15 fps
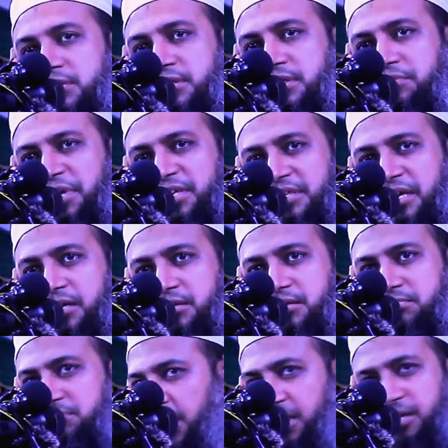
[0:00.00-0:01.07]
কি বাজান
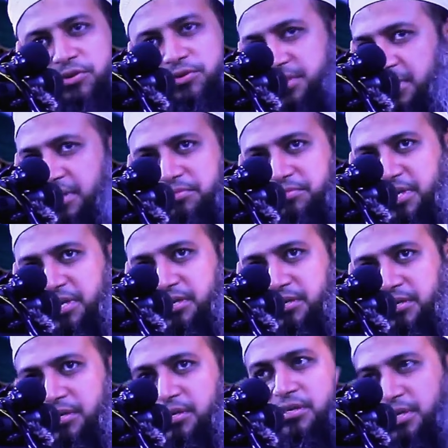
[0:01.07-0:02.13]
মানা করছিলাম না
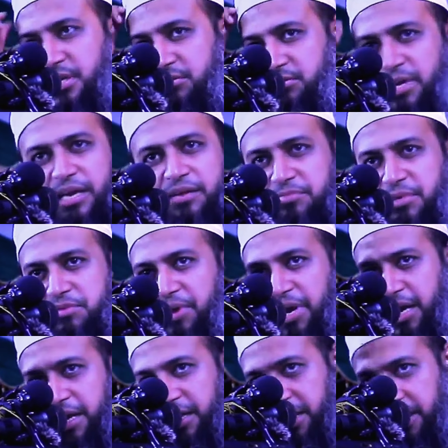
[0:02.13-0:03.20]
এগুলো এমনি
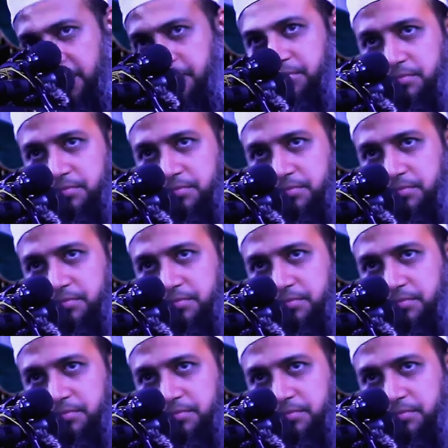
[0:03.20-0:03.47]
পাকে নাই